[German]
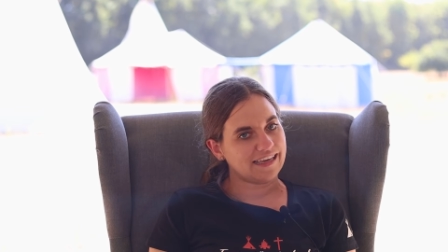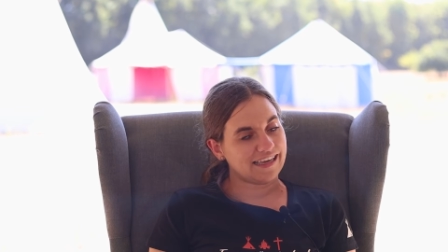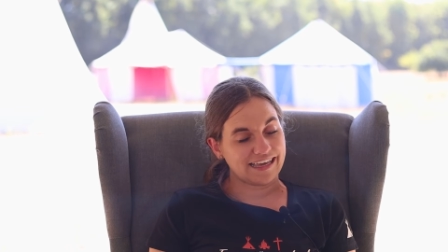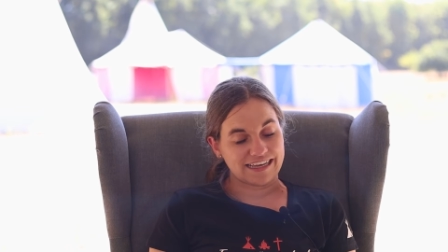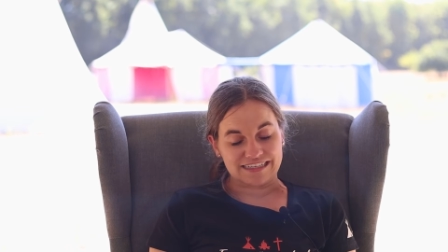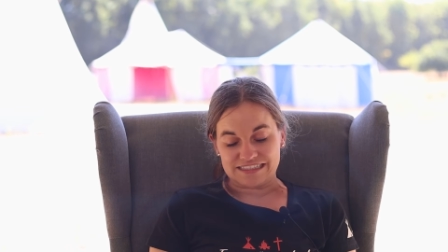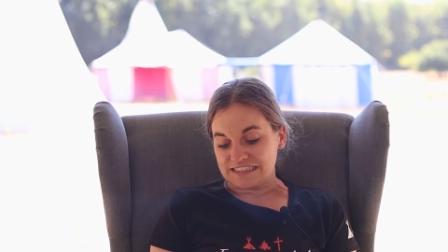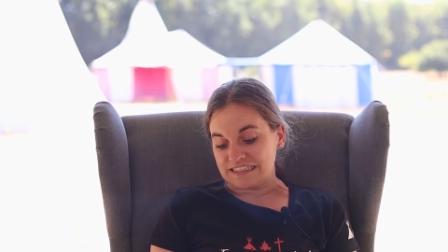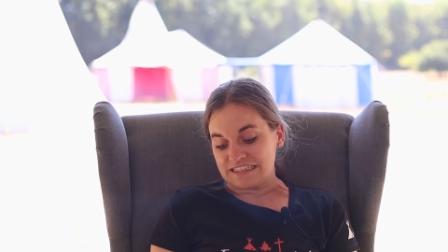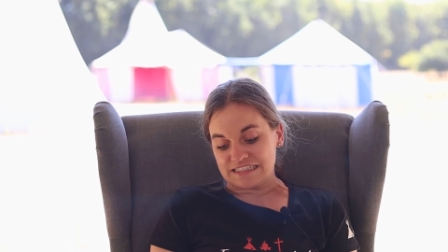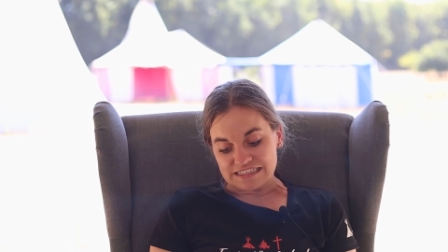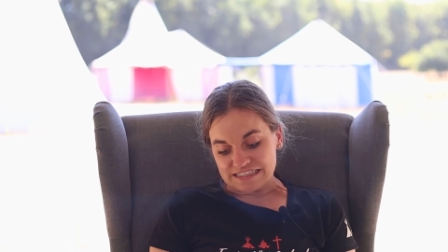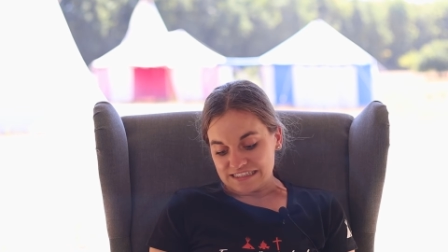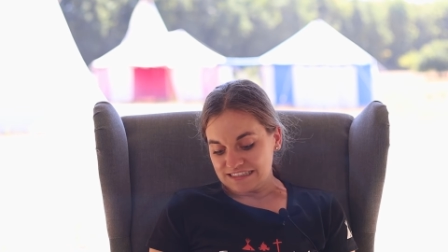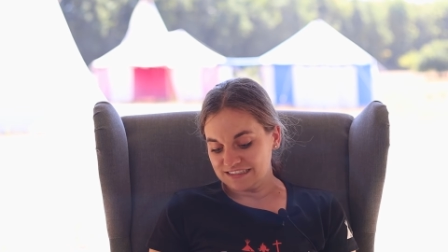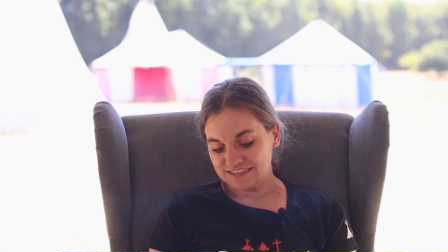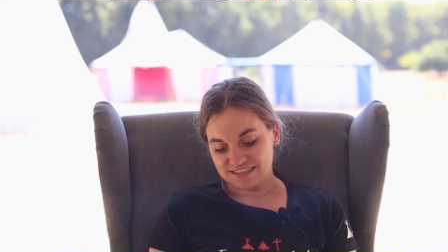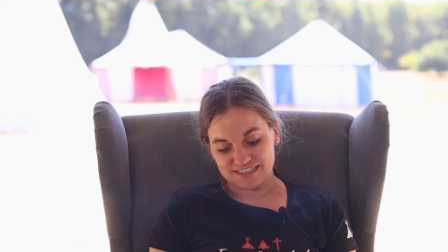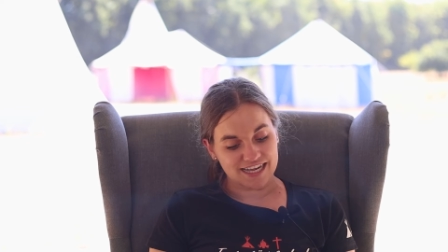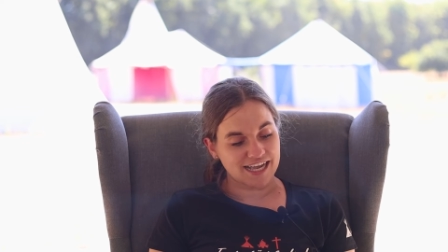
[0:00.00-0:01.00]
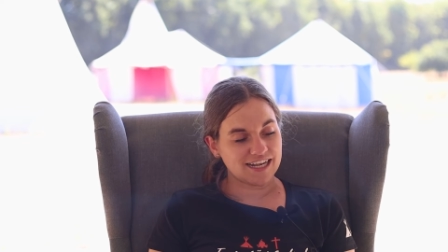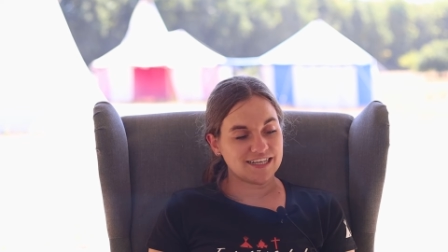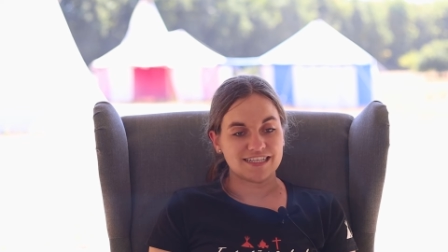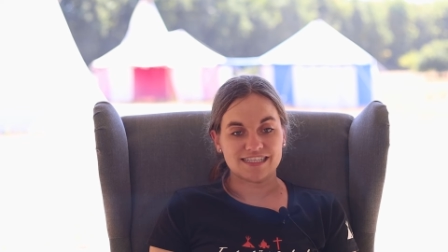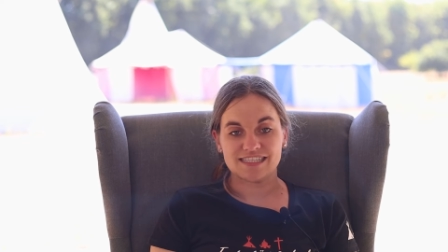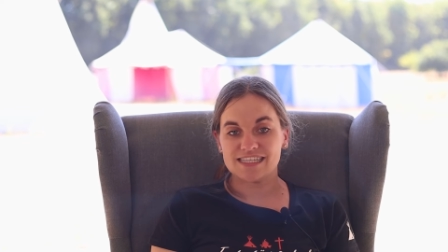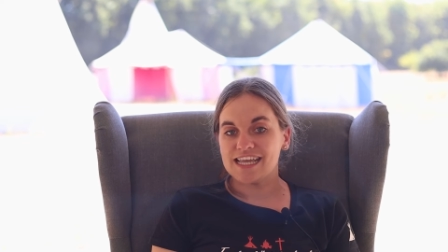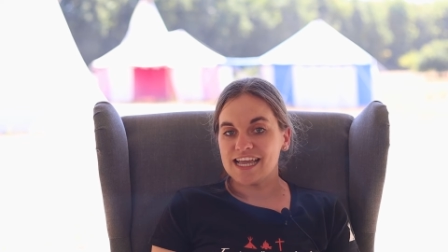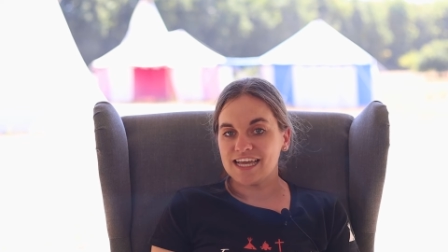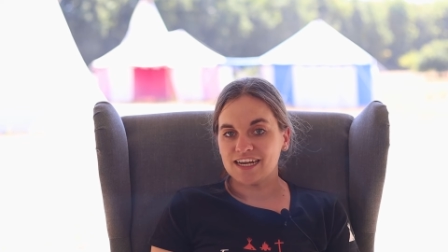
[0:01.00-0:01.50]
Er hätte nicht gedacht,
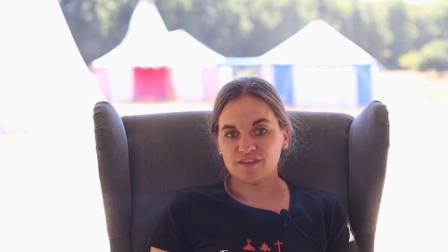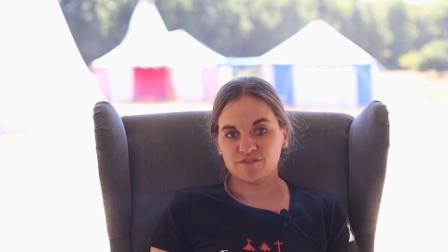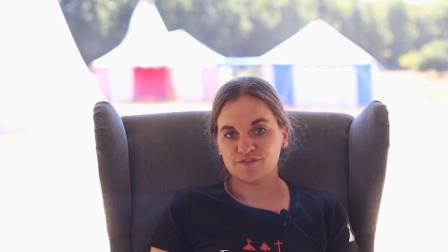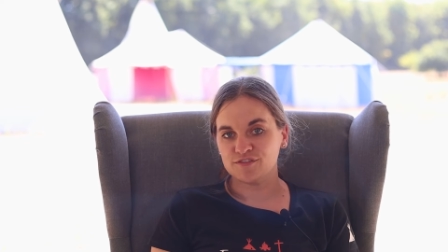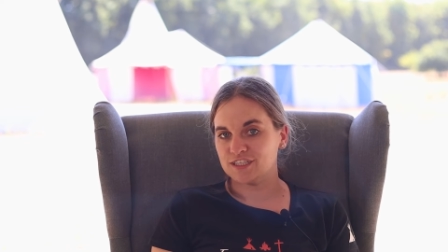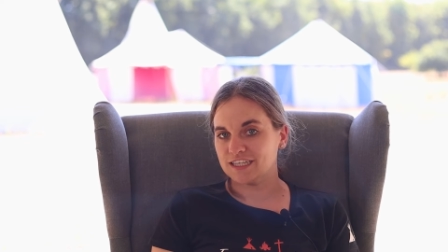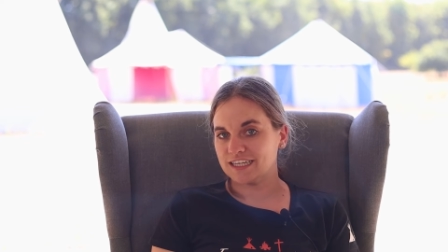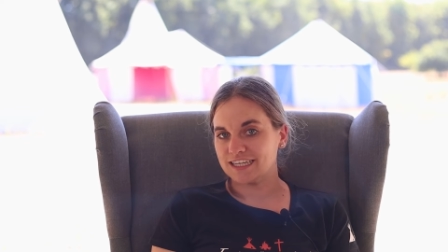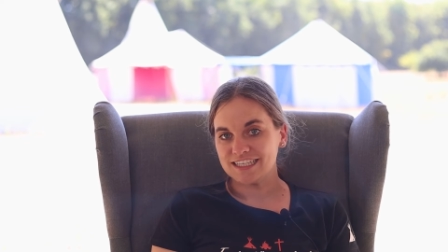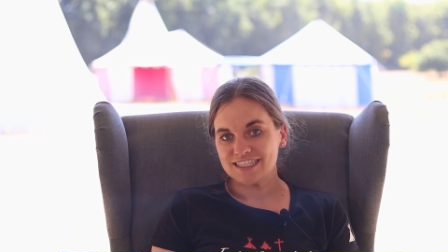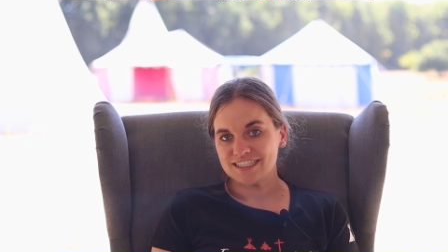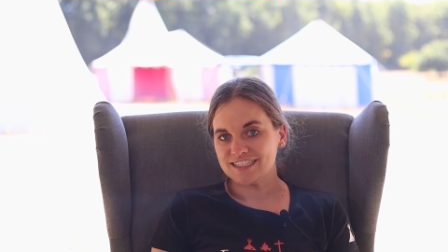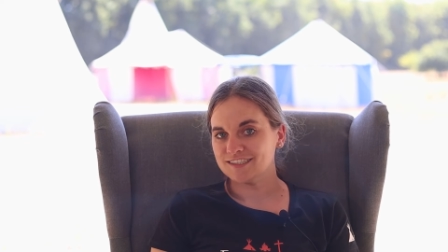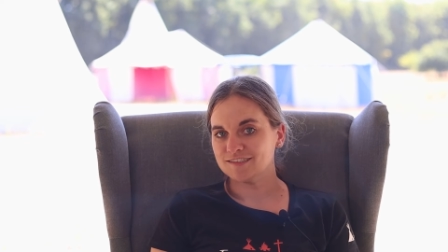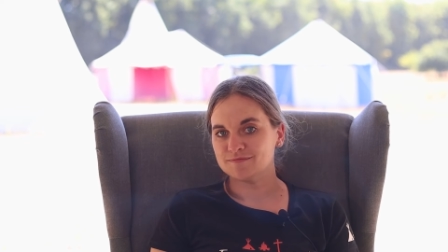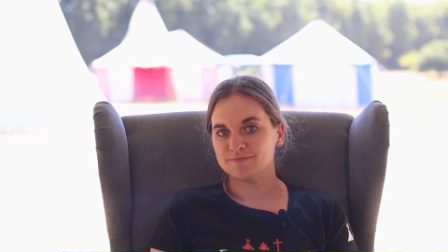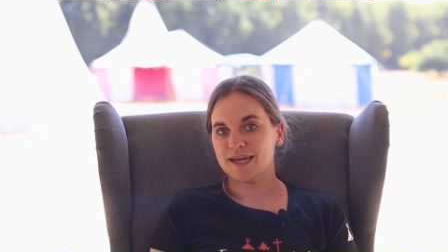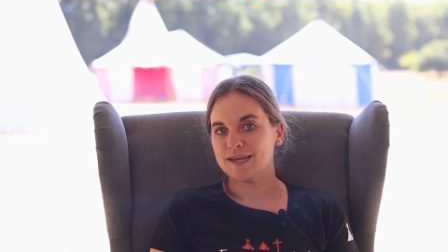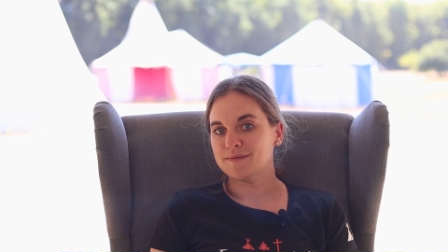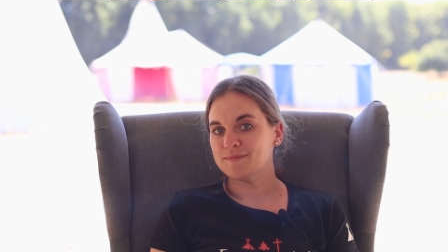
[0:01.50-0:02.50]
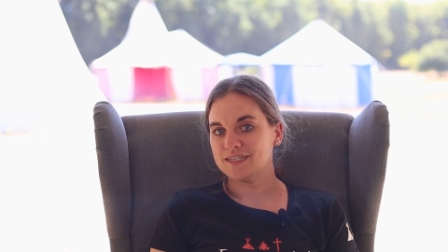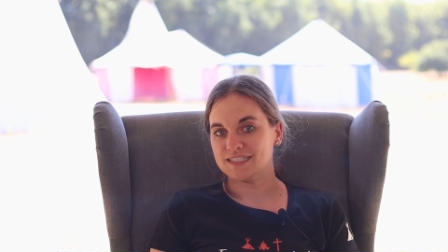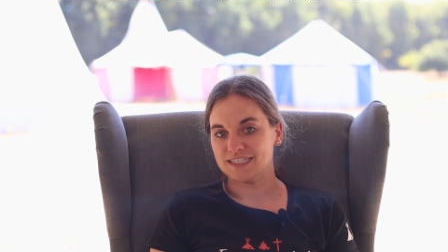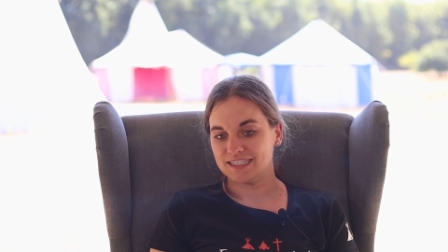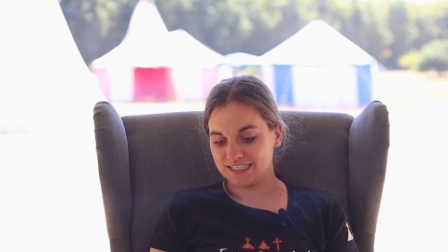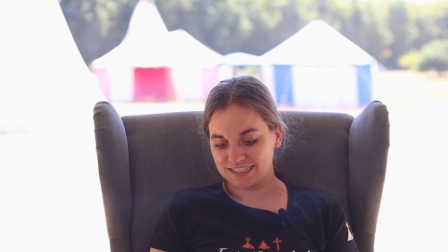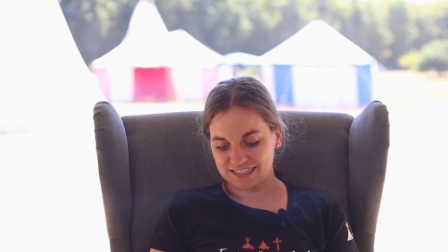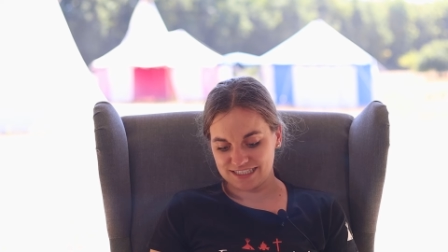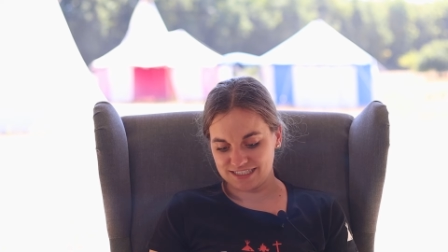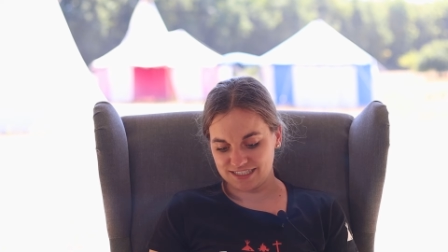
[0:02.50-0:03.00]
dass er dafür der richtige Mann mit
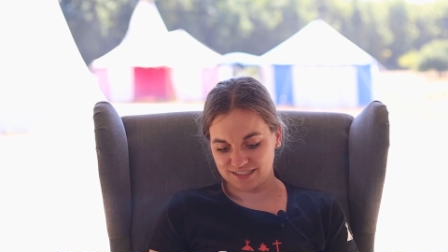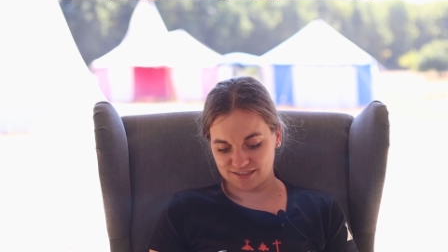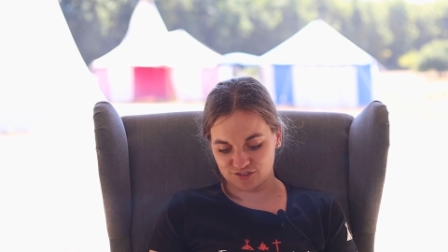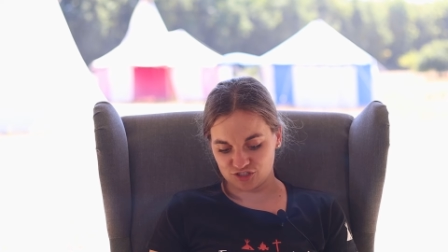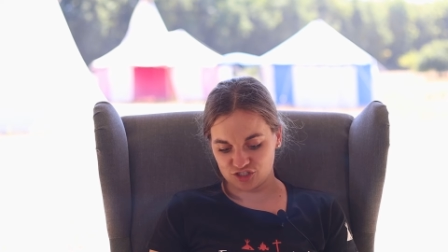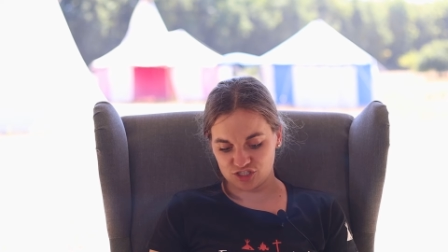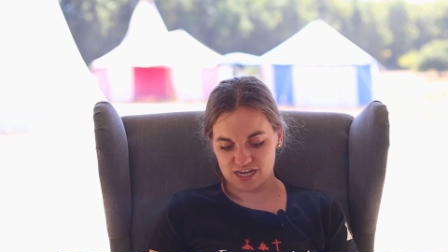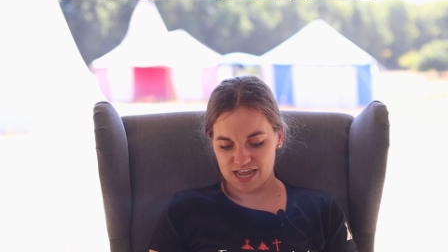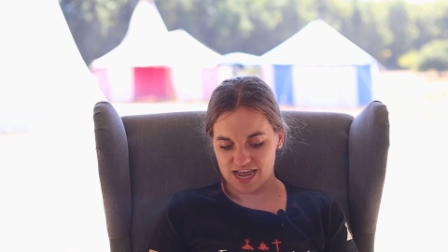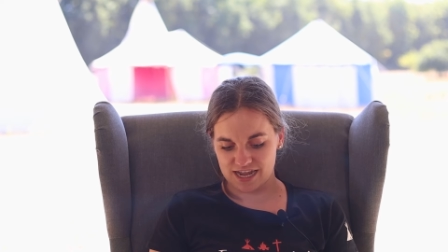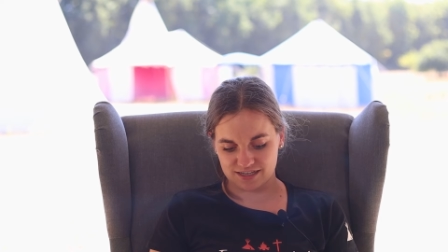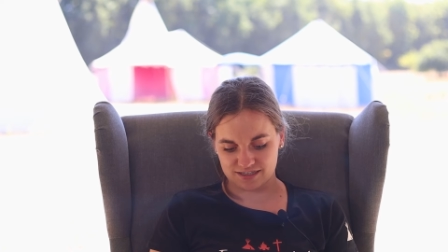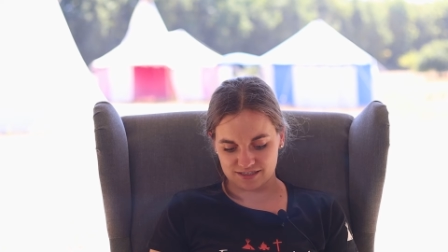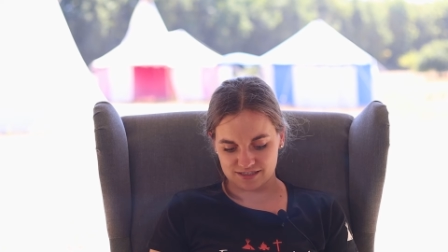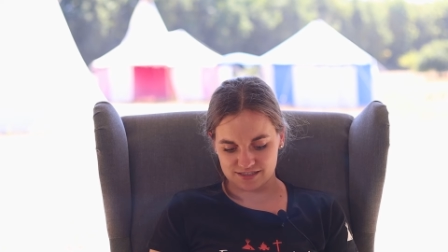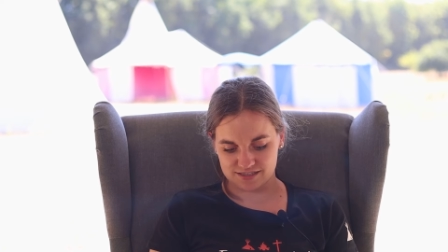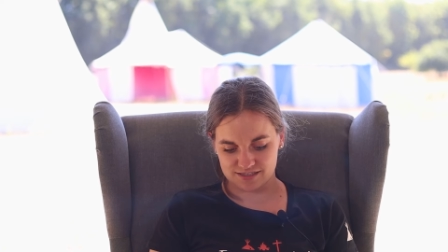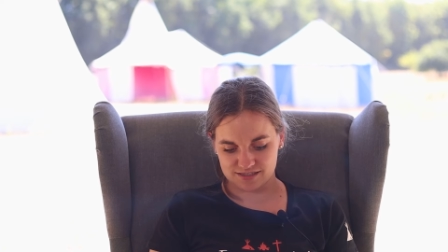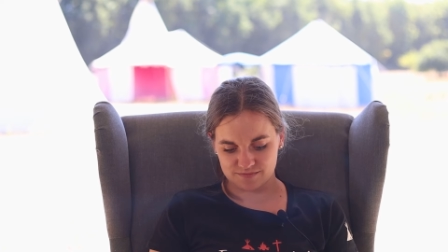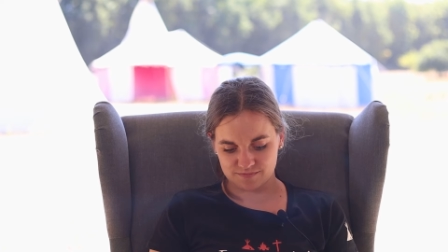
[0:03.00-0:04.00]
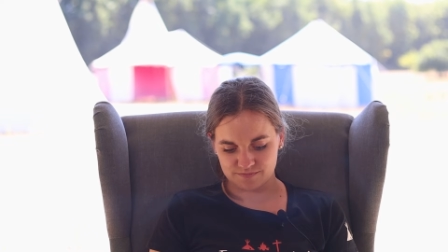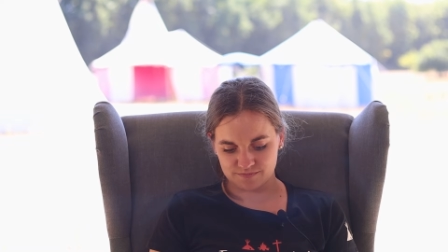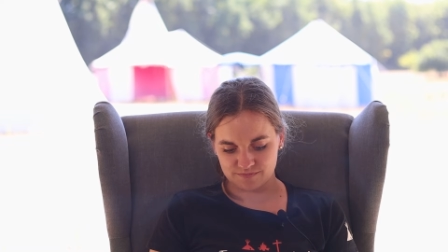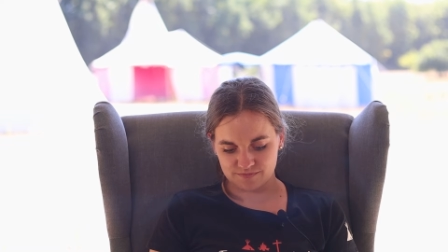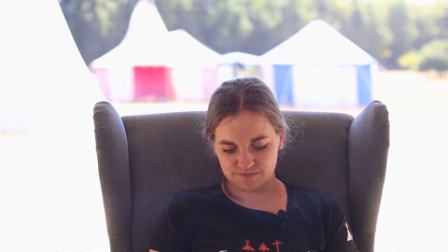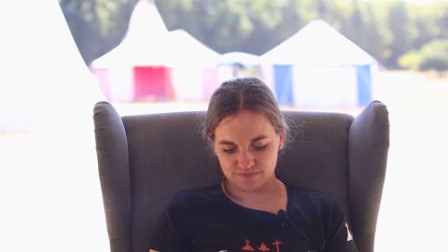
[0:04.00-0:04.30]
den richtigen Stärken ist.